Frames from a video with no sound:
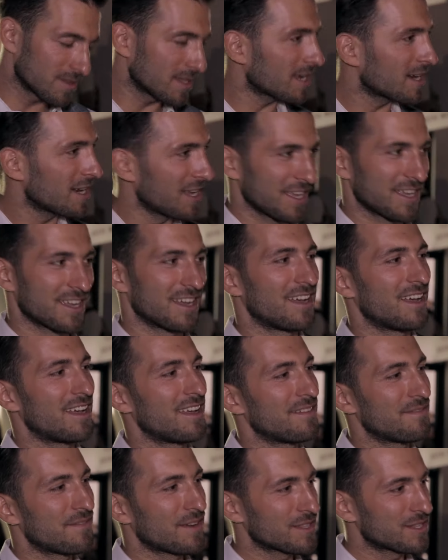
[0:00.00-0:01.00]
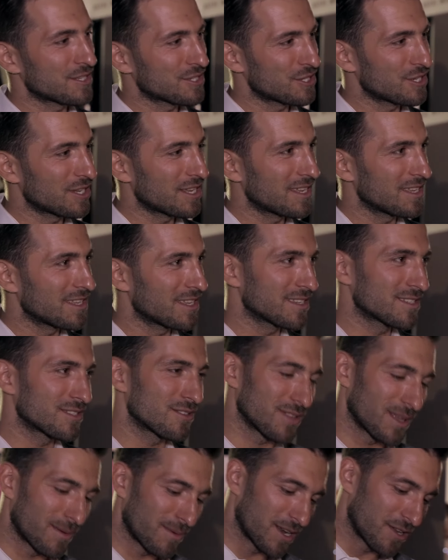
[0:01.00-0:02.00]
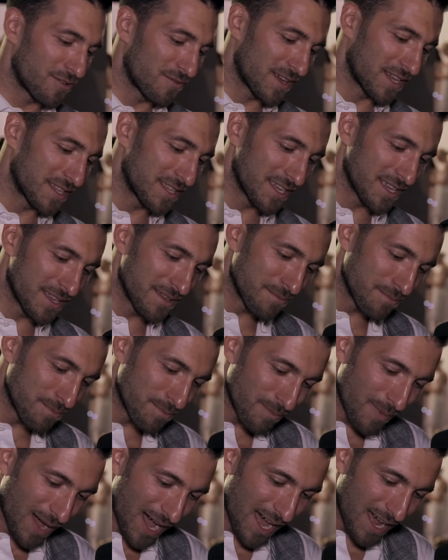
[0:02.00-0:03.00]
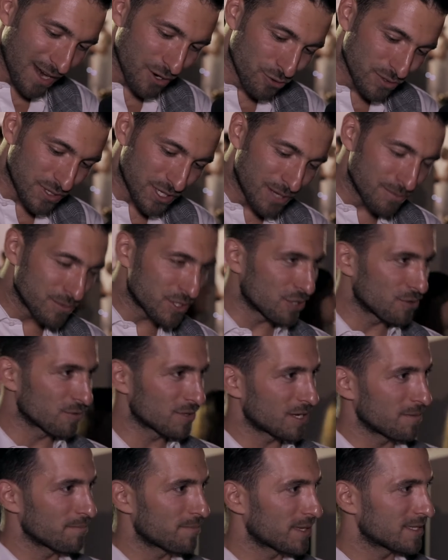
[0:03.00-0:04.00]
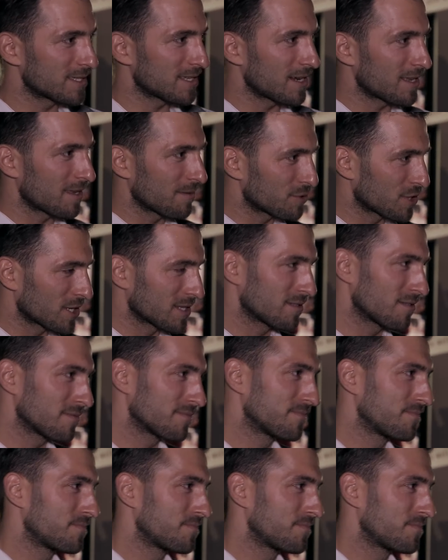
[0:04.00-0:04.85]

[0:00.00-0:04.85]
to naklejka, a faktycznie jest to namalowane malutkim, cieniutkim pędzelkiem przez nią.